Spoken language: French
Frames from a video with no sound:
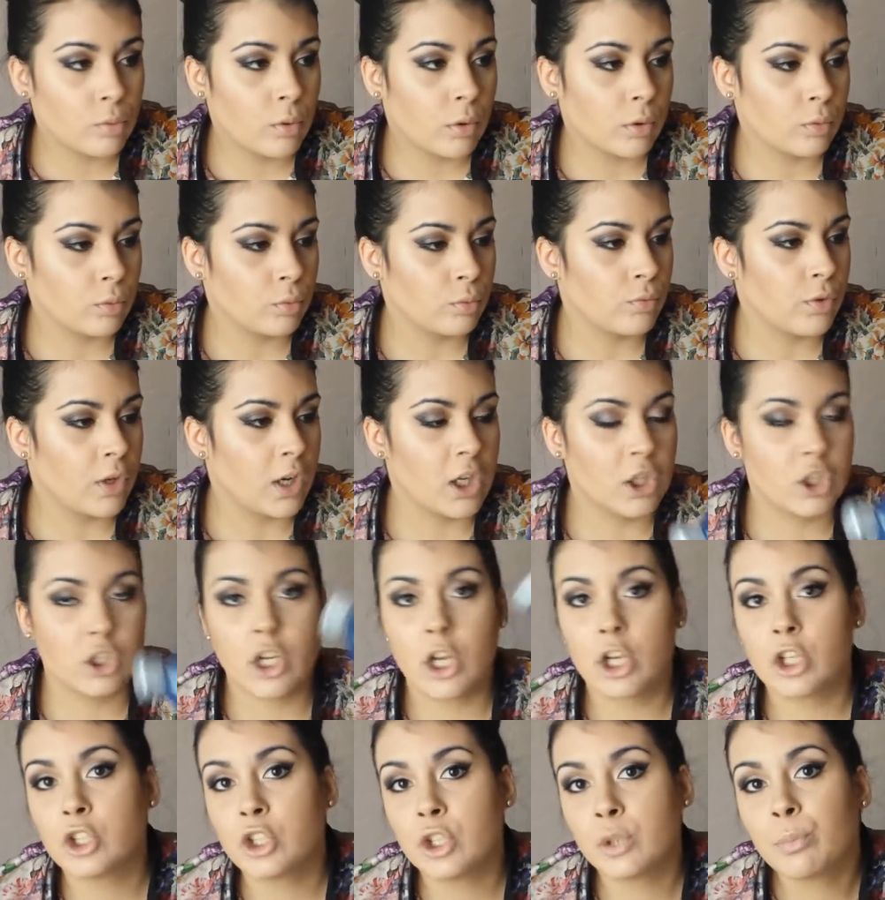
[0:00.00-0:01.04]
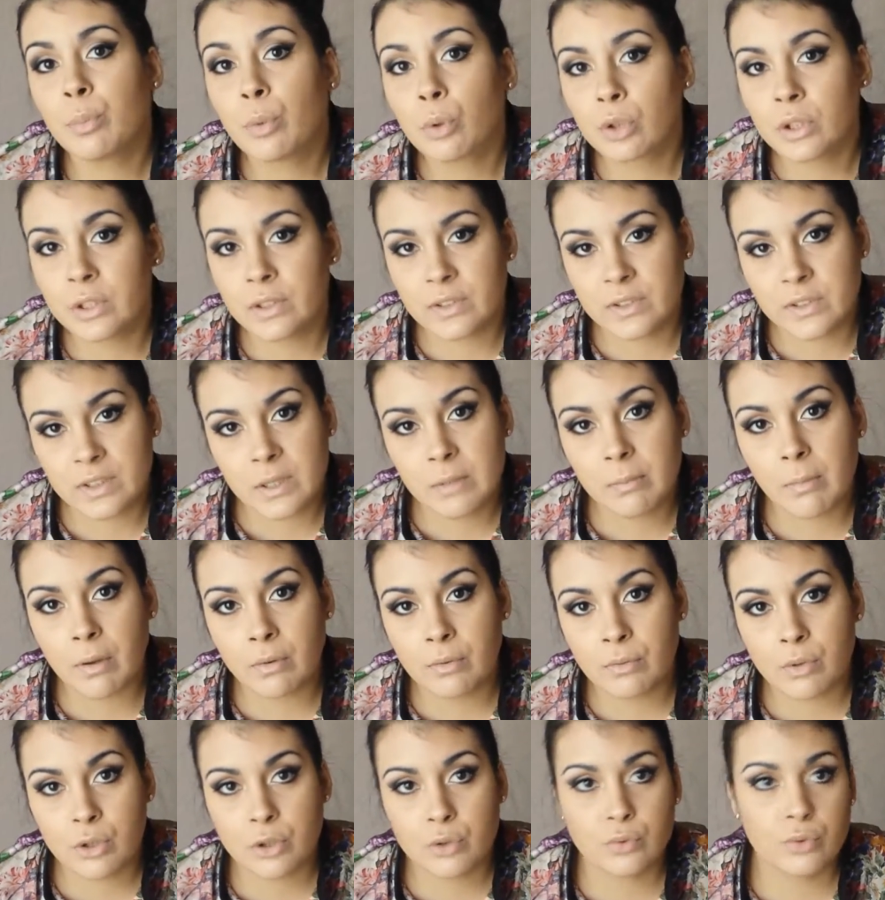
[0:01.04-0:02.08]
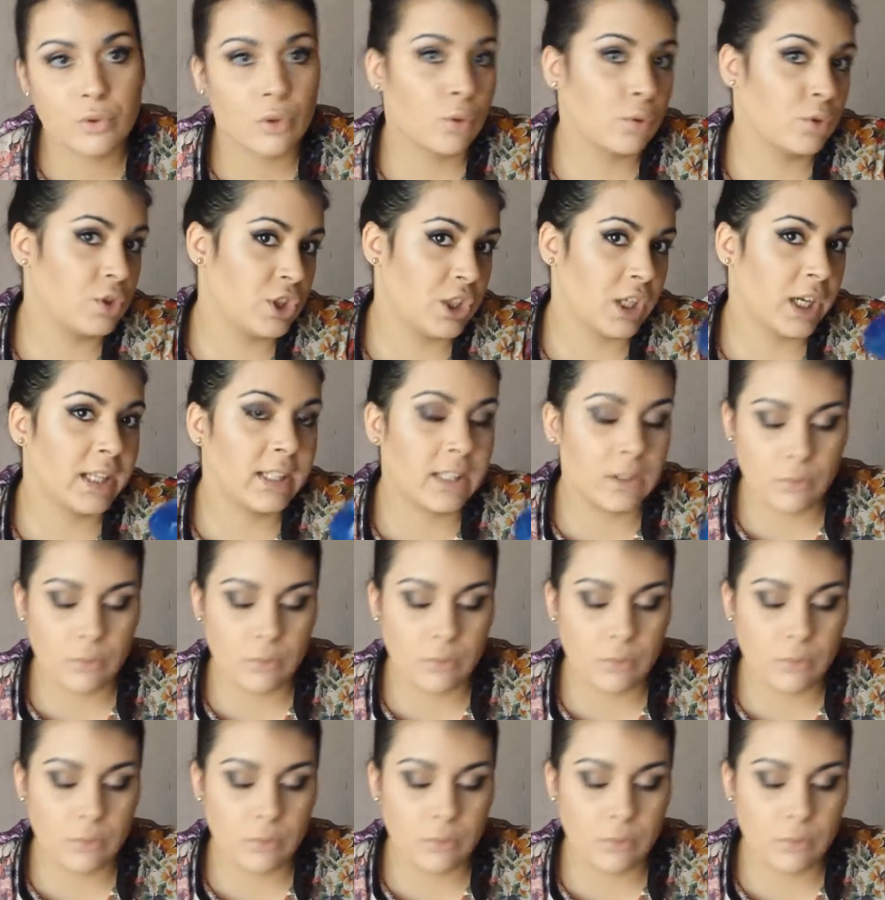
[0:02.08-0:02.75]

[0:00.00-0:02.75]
Hein, donc voilà, je l'ai acheté pour tester. Ma foi, je vous en dirai des